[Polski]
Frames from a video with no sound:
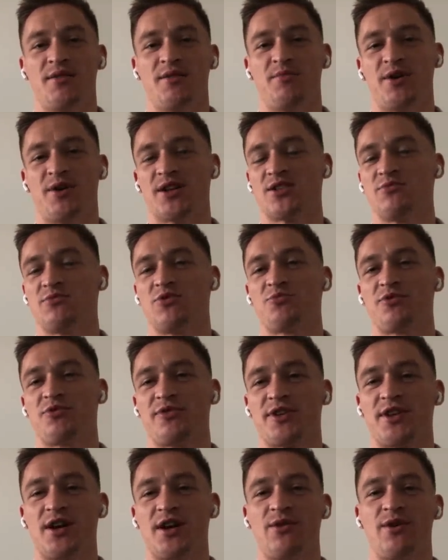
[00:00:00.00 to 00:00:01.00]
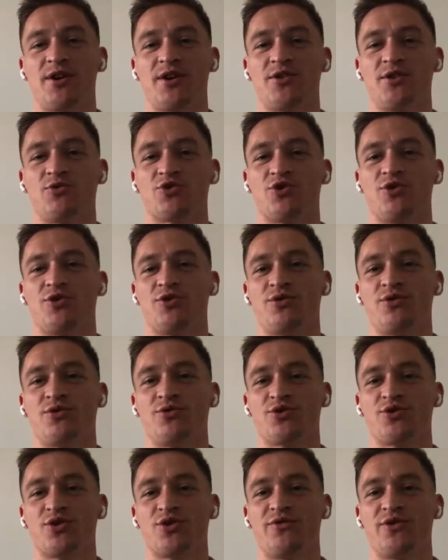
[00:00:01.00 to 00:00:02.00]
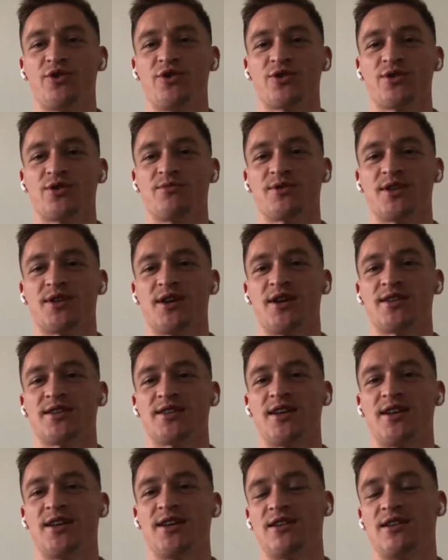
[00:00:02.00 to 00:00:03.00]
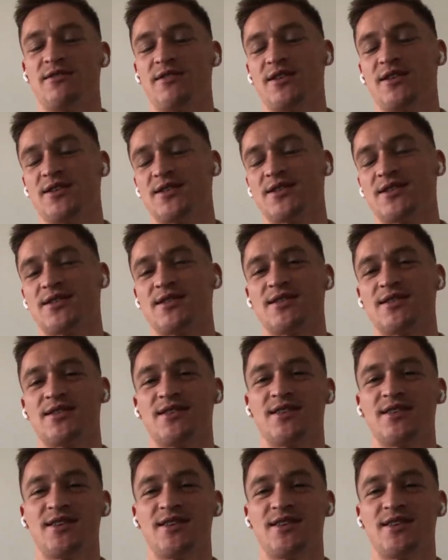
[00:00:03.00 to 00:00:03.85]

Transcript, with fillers: Bardzo mi odpowiadała i dużo, dużo wyniosłem z tej, z tej ligi, więc